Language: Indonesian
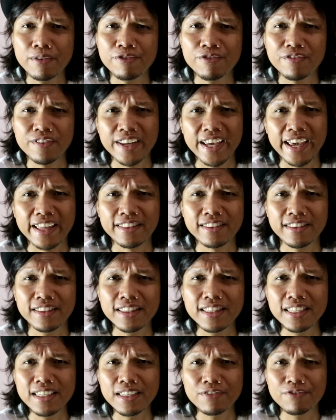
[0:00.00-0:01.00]

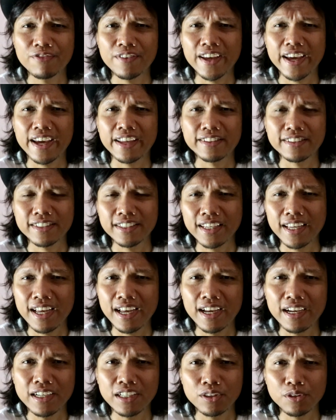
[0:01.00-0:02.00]
flat, D flat
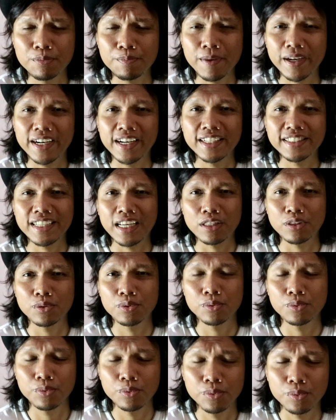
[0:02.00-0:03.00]
ya itu padahal
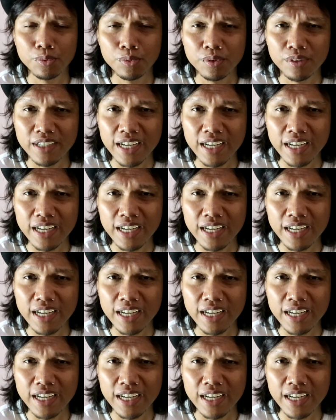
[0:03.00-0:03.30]
satu